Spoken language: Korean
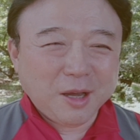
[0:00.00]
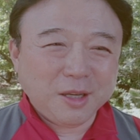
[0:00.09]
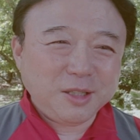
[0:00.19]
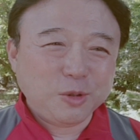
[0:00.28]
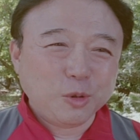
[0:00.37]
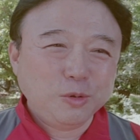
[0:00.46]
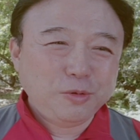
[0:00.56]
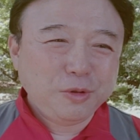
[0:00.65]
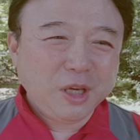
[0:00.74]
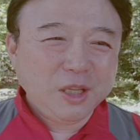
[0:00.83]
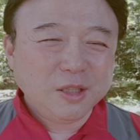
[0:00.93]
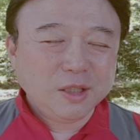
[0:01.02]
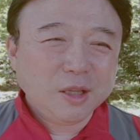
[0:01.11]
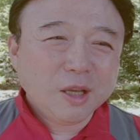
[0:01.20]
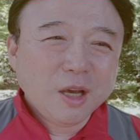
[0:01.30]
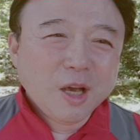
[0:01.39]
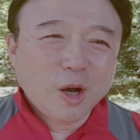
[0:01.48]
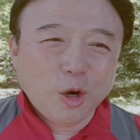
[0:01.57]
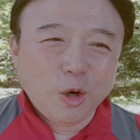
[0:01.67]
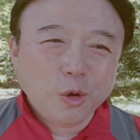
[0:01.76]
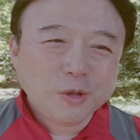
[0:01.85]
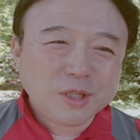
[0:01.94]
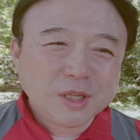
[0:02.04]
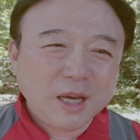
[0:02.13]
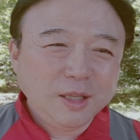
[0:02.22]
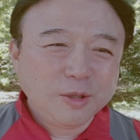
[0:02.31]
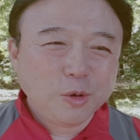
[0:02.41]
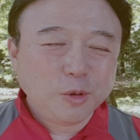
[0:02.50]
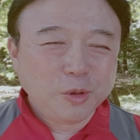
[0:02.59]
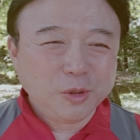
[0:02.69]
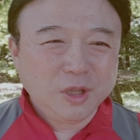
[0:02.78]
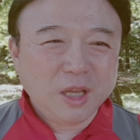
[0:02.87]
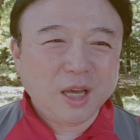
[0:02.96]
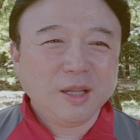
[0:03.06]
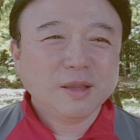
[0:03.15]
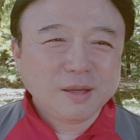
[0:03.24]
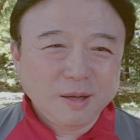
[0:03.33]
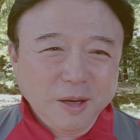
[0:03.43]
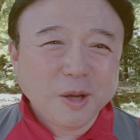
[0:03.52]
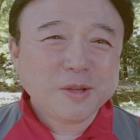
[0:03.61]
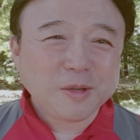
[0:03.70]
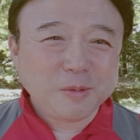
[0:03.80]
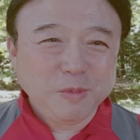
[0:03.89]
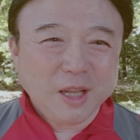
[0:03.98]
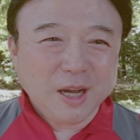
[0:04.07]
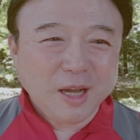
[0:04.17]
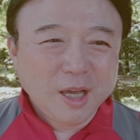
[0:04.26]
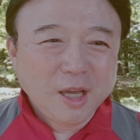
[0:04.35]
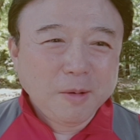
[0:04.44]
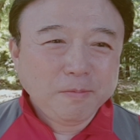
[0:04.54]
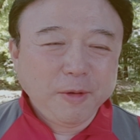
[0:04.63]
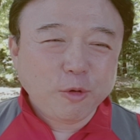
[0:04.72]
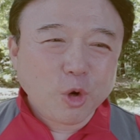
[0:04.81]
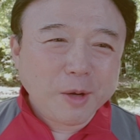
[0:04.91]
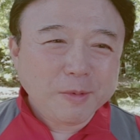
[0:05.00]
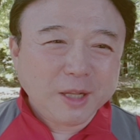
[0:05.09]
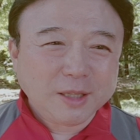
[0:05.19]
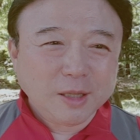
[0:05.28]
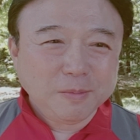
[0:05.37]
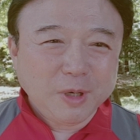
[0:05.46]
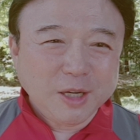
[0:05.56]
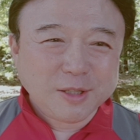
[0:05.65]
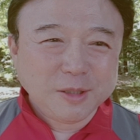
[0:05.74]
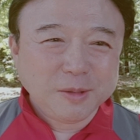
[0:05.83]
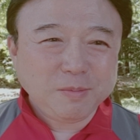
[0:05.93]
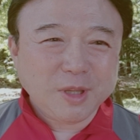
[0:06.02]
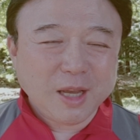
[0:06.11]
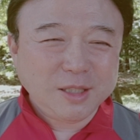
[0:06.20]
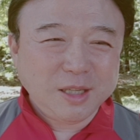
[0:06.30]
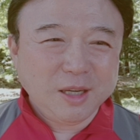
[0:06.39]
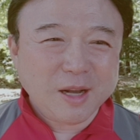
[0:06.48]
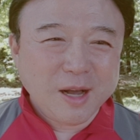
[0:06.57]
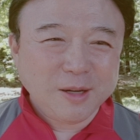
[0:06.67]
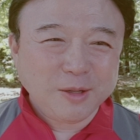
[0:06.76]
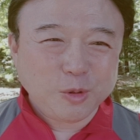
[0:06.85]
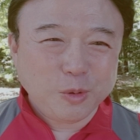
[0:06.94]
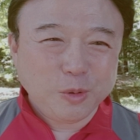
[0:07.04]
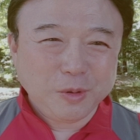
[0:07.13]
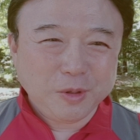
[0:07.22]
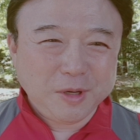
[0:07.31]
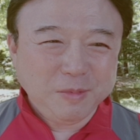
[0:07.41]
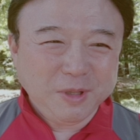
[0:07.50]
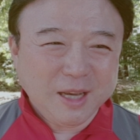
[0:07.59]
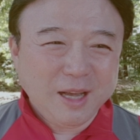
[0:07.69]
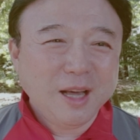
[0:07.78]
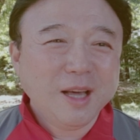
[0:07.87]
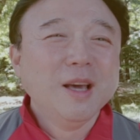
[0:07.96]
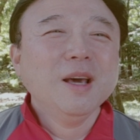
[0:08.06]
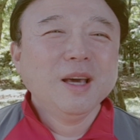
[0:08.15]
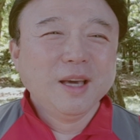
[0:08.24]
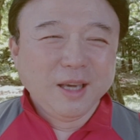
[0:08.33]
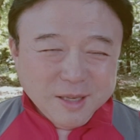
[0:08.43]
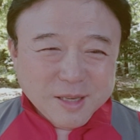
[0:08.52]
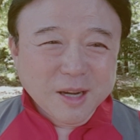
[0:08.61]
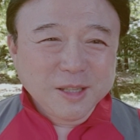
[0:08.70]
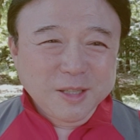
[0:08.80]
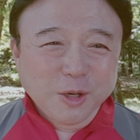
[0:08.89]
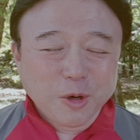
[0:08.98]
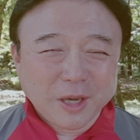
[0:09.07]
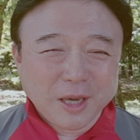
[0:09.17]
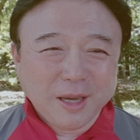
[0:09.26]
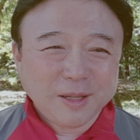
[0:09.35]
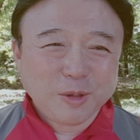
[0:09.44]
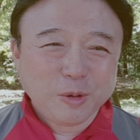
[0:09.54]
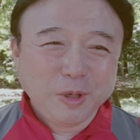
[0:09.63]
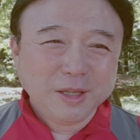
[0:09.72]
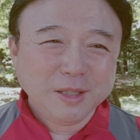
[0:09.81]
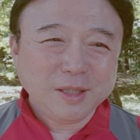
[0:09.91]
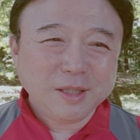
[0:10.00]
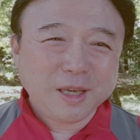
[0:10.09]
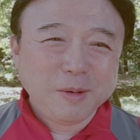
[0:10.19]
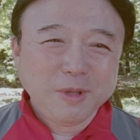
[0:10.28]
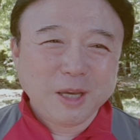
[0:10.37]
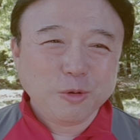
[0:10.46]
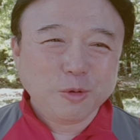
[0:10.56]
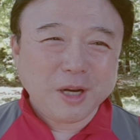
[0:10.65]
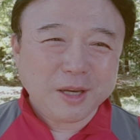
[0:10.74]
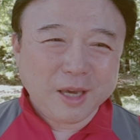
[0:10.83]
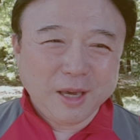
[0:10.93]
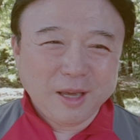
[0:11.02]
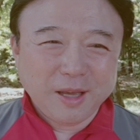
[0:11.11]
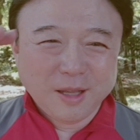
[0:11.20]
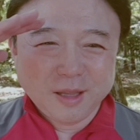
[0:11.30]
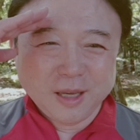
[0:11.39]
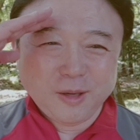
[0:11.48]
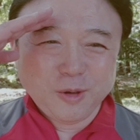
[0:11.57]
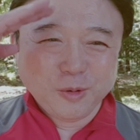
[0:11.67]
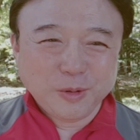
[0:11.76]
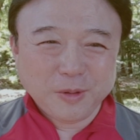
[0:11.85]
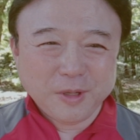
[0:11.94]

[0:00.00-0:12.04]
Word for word: 아, 시중 후기는 얼롱사이드로 도는데 틀렸습니다. 비포가 맞다는 말씀 다시 강조드립니다. 인생은 즐겁게, 토익은 김대균과 함께. 땡큐.